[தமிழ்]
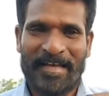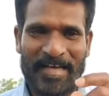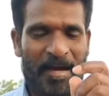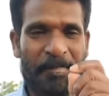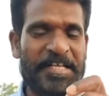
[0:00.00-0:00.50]

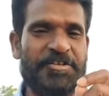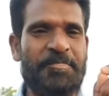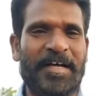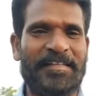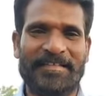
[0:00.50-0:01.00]
நான்
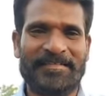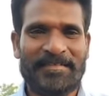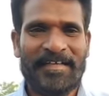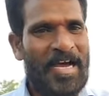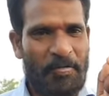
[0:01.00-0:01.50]
படிச்சு பார்த்தேன்
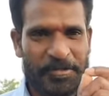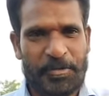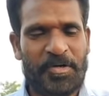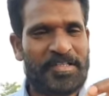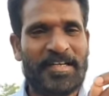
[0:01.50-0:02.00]
அவங்க
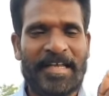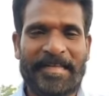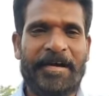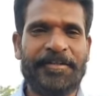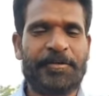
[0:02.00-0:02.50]
சொல்றதுல
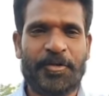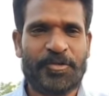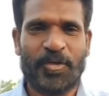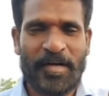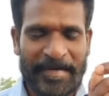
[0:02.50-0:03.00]
ஏதாவது
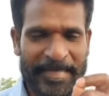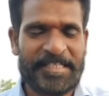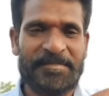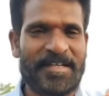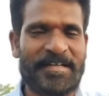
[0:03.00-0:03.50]
கொஞ்சம்
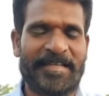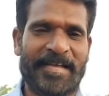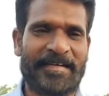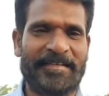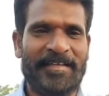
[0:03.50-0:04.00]
நிஜம் இருக்குதா
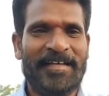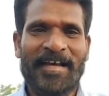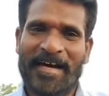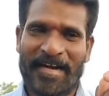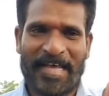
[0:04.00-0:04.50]
என்று
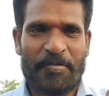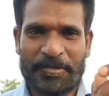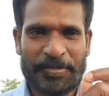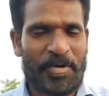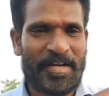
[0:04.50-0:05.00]
ஆனா
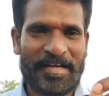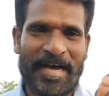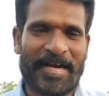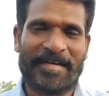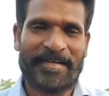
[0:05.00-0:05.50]
அவங்க சொல்ற
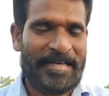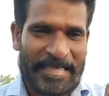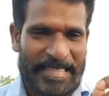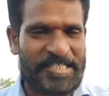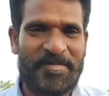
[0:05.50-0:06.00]
காரணங்கள்
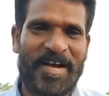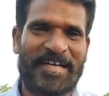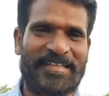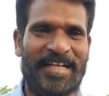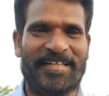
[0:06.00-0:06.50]

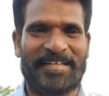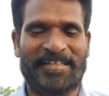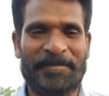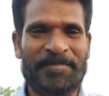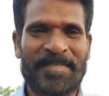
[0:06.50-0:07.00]
நிஜமாகத்தான்
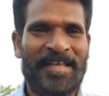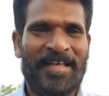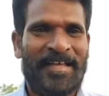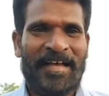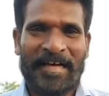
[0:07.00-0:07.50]
இருக்குது
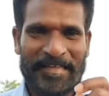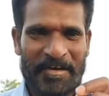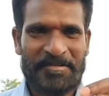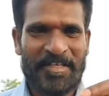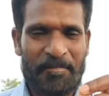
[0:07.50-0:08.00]

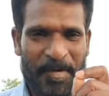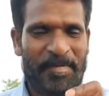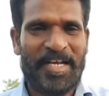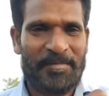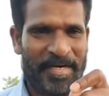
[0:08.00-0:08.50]
அதாவது
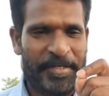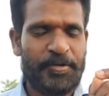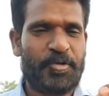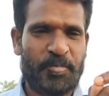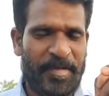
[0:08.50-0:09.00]
பிரபல்யமான
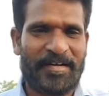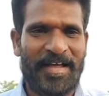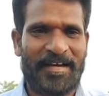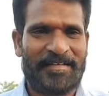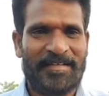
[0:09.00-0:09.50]
யூடியூப்
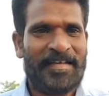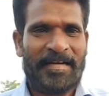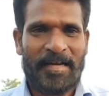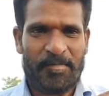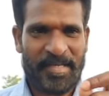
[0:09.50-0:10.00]
என்றால்
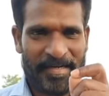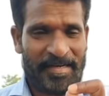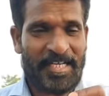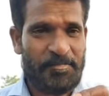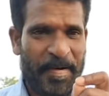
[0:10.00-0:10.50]
நம்முடைய
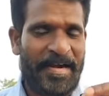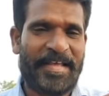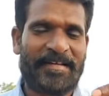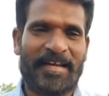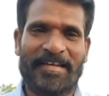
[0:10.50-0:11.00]
ரங்கராஜ்
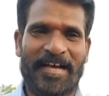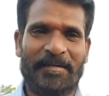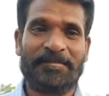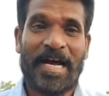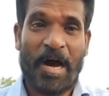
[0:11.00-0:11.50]
பாண்டே இருக்கார் இல்லையா
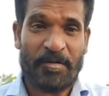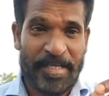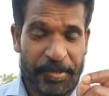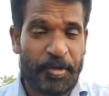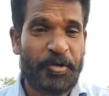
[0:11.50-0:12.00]

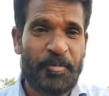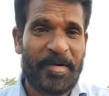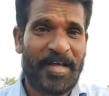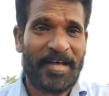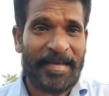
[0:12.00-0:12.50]
அவருடைய
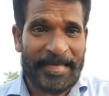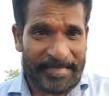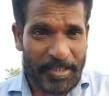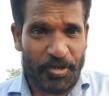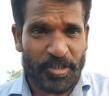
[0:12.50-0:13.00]
யூடியூப்ல
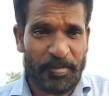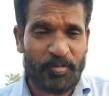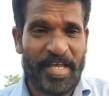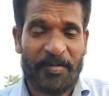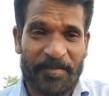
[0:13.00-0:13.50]
இந்த
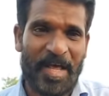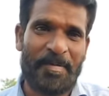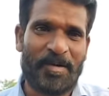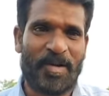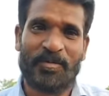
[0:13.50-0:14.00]
யூடியூபினுடைய
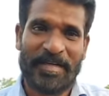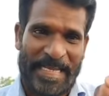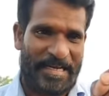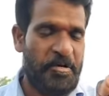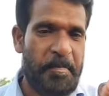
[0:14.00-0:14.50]
விளம்பரம் வரும்
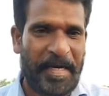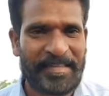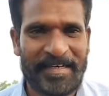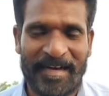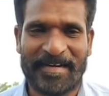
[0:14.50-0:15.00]
நீங்களும்
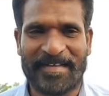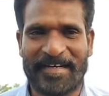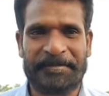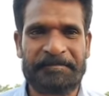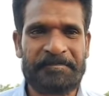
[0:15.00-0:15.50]
பார்த்துருக்கலாம்
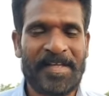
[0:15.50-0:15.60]
அடிக்கடி